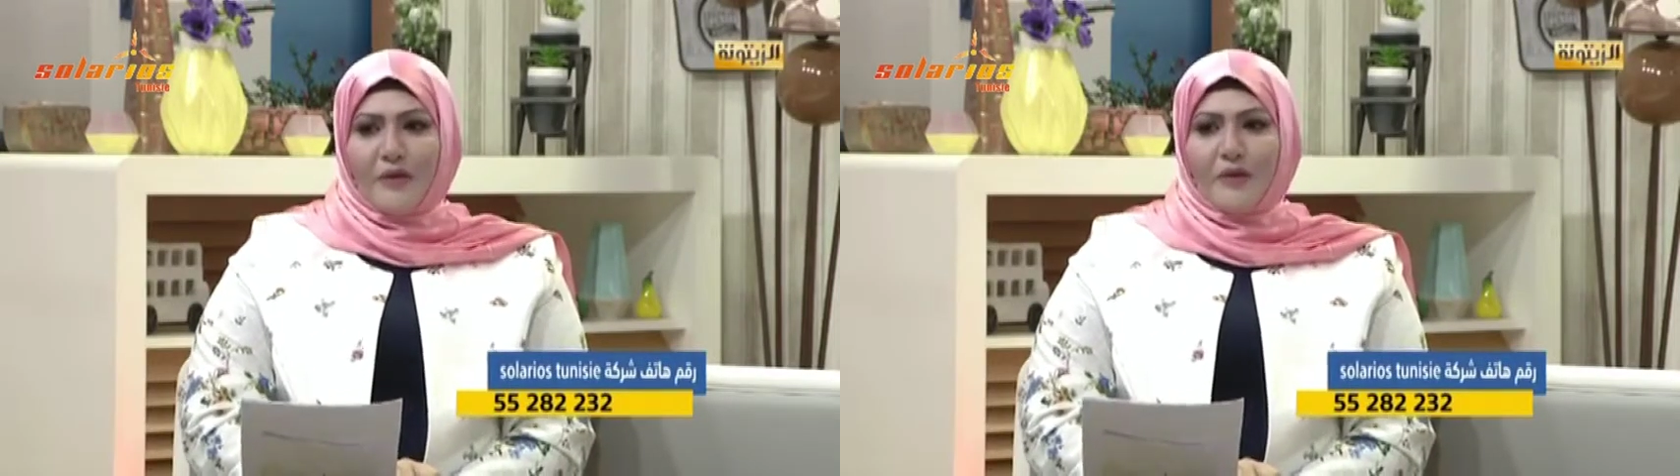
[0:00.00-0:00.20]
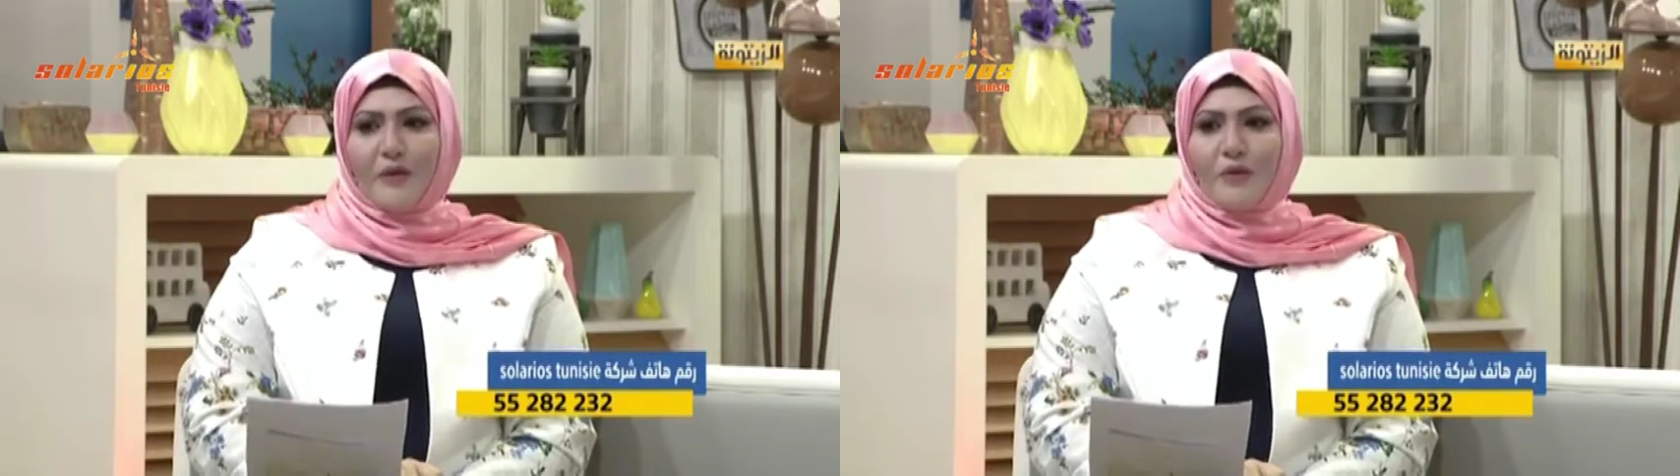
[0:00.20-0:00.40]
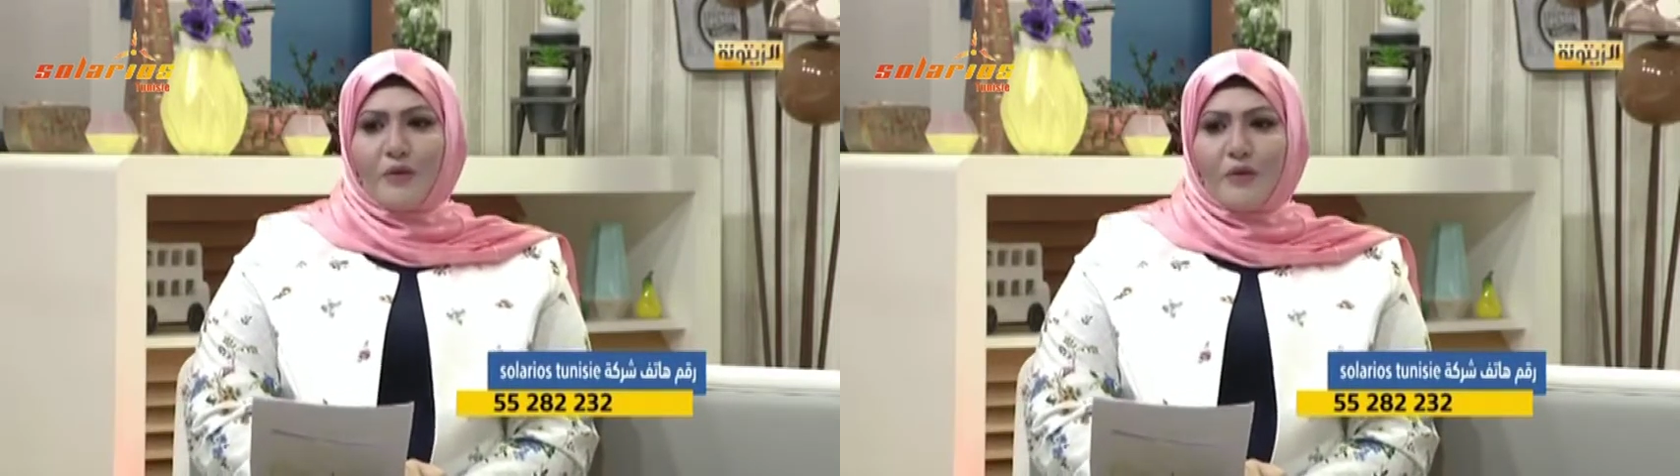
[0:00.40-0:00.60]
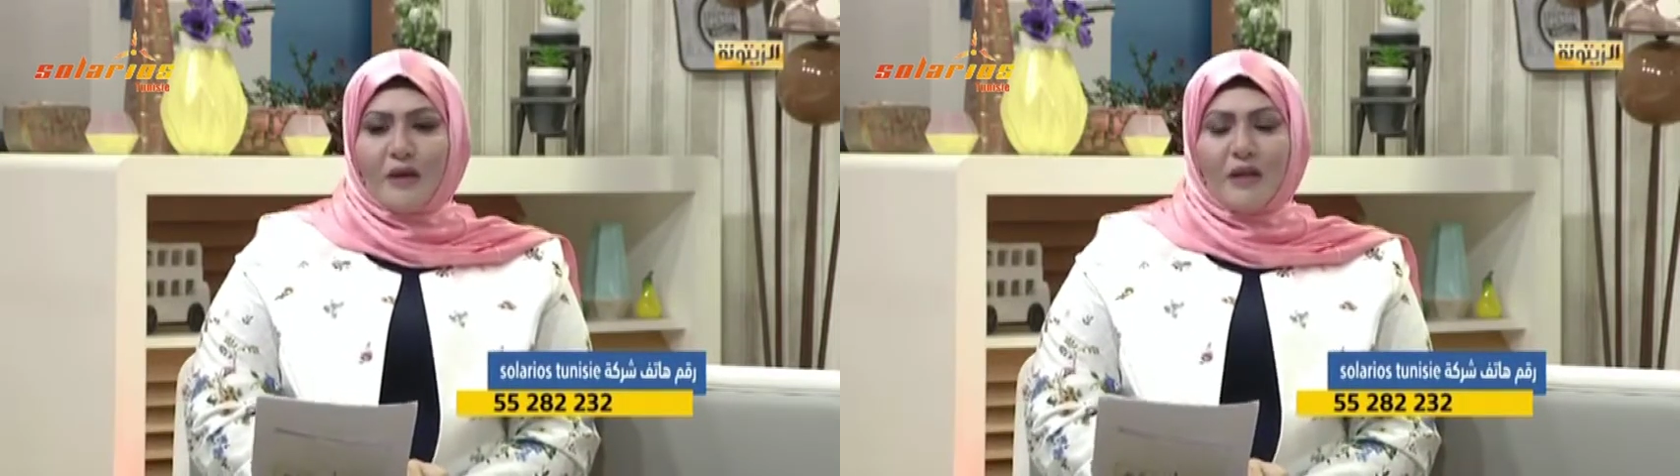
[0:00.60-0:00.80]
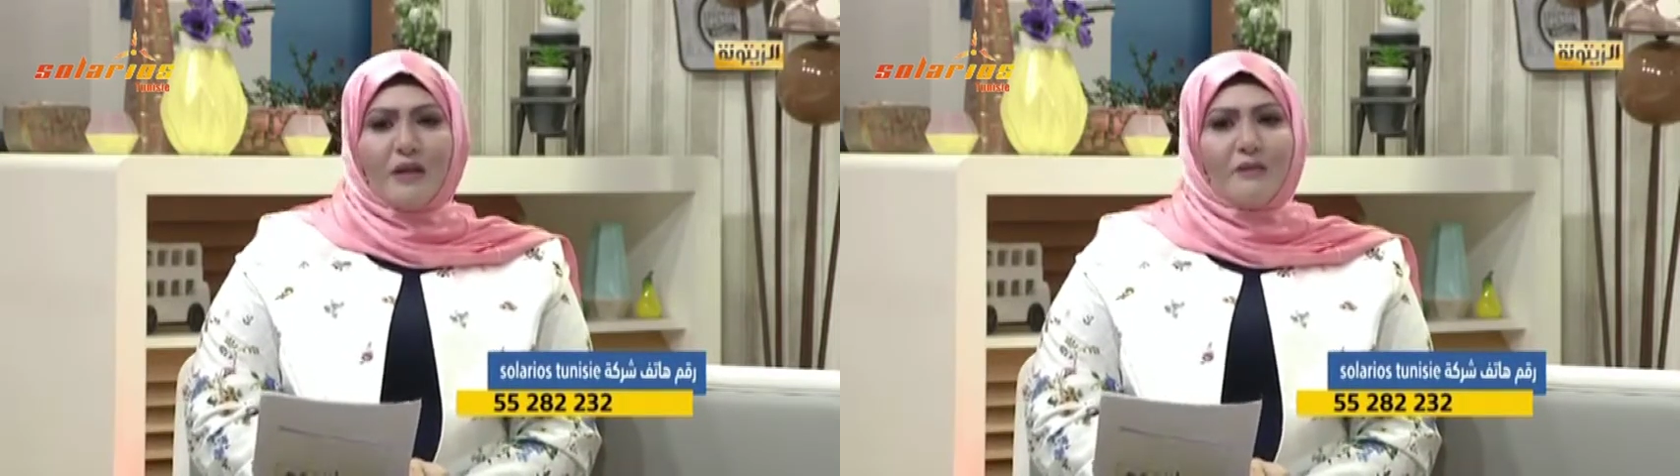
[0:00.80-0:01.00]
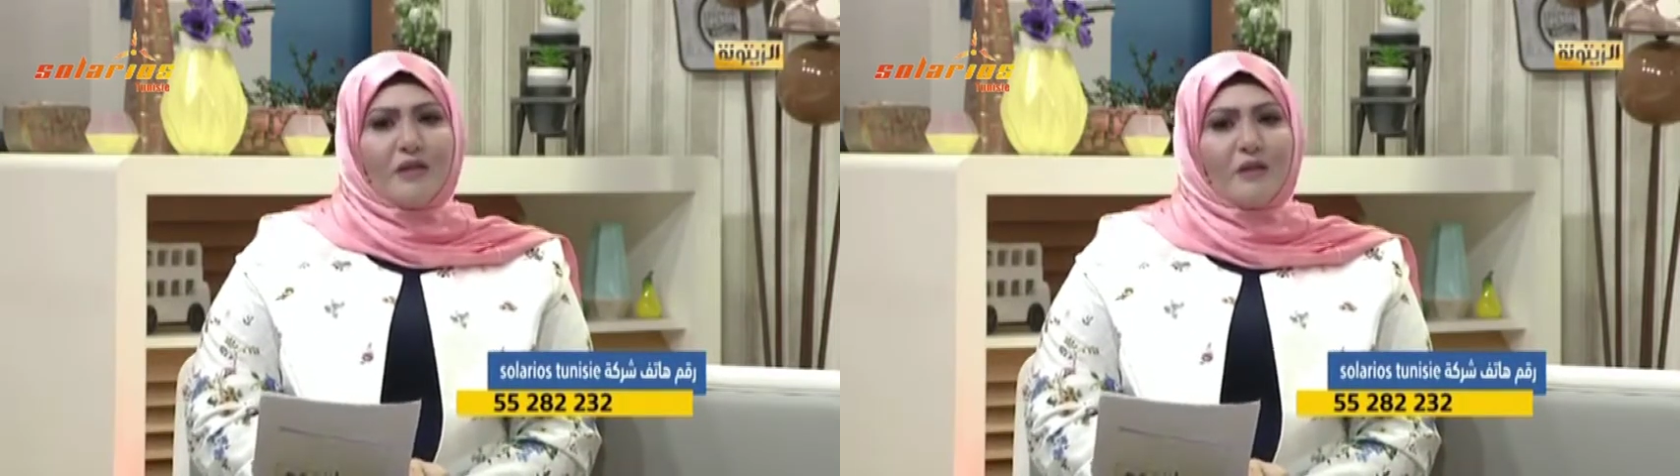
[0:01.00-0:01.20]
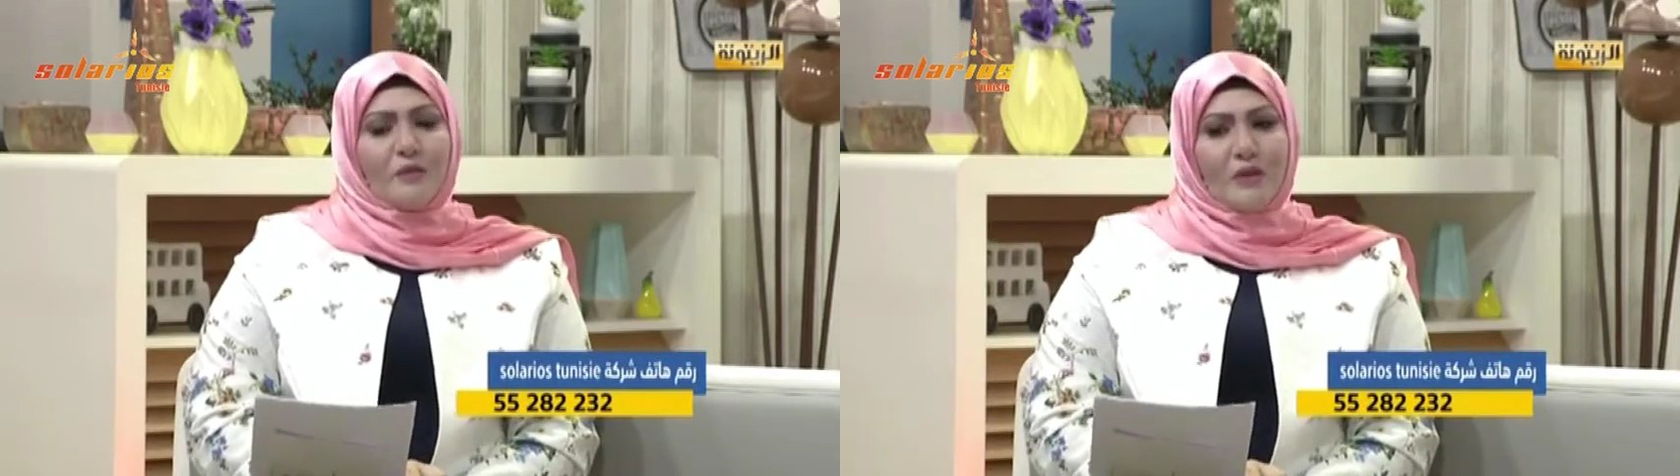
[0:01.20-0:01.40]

282